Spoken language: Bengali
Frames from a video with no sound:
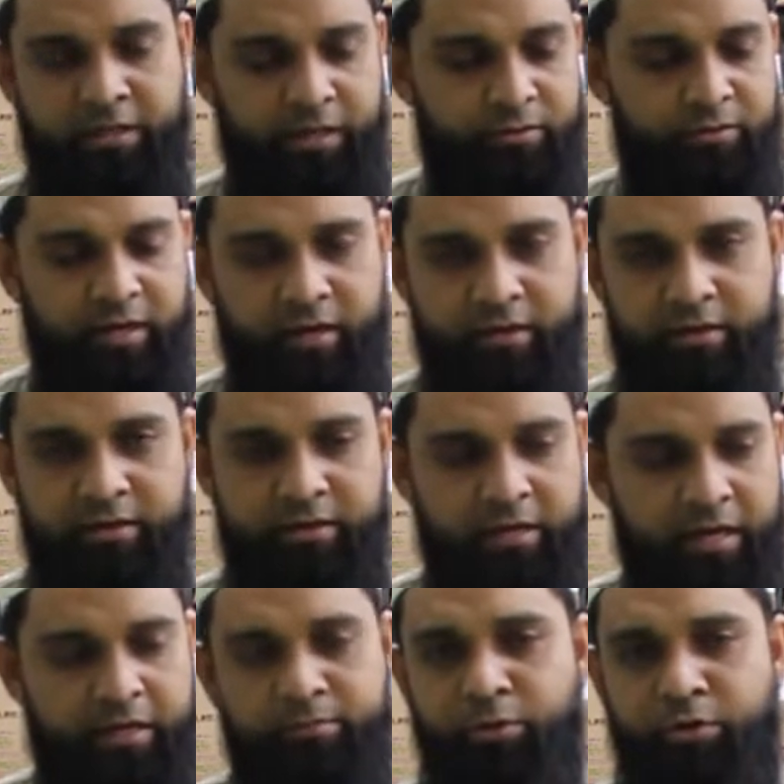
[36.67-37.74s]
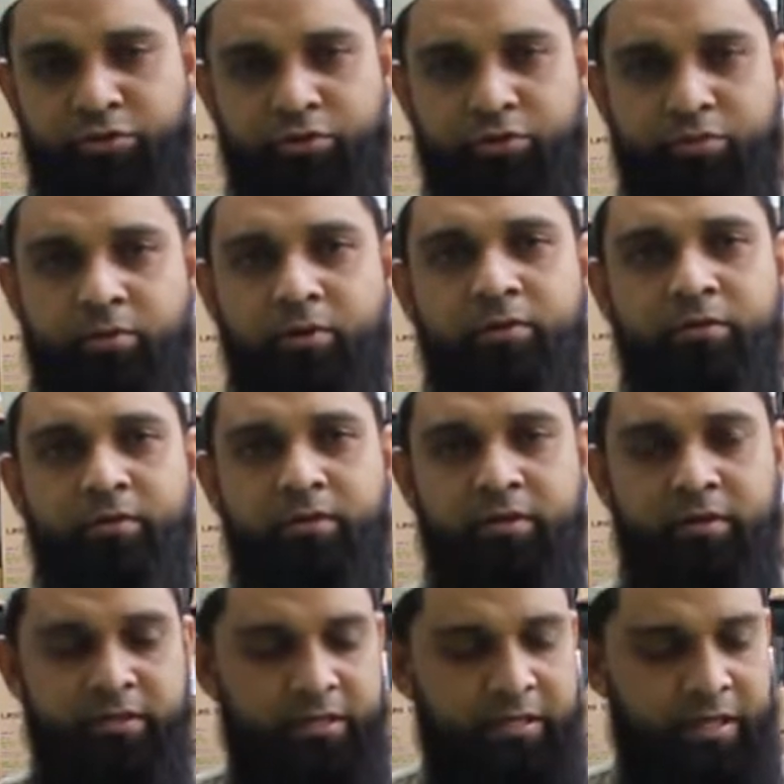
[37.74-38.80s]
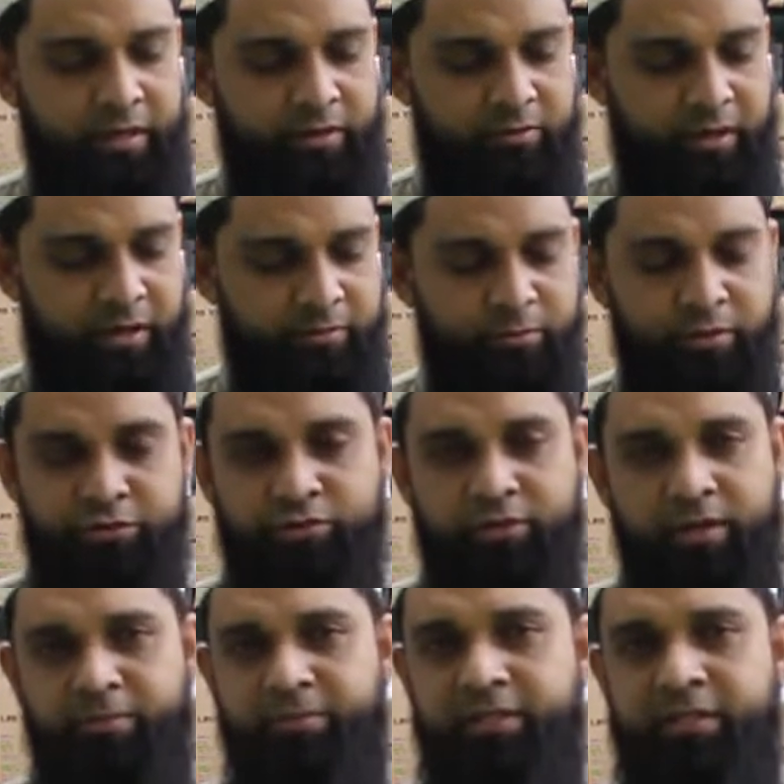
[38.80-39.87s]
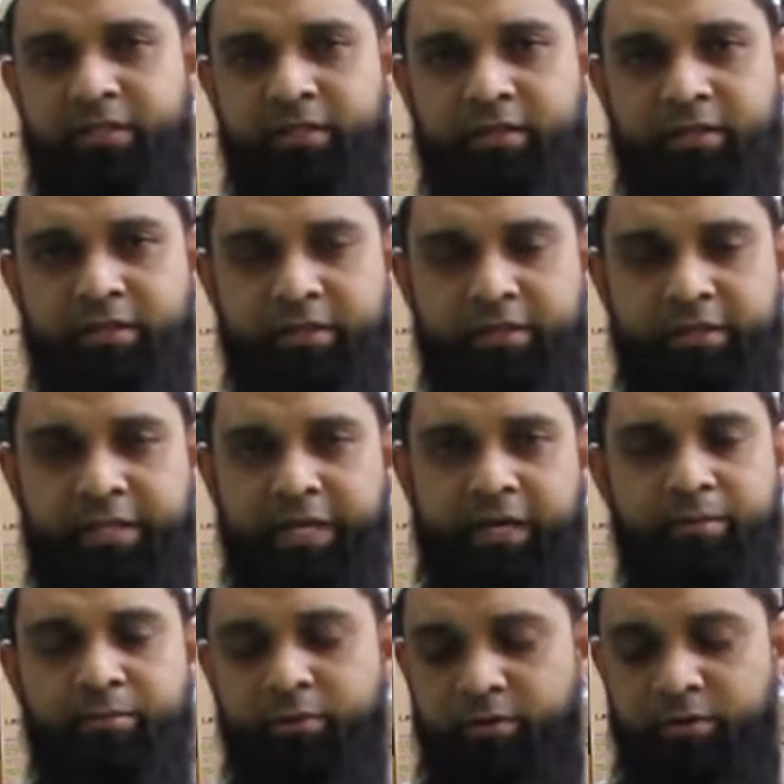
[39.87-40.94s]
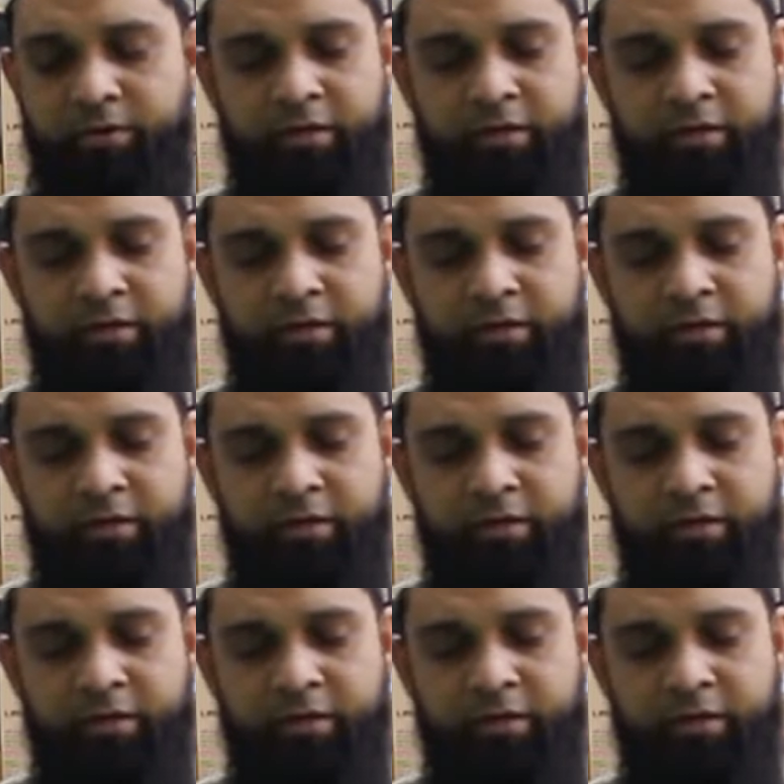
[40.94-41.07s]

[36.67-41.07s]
এখন আনবক্স করব এখন আনবক্স করে আপনাদেরকে দেখাবো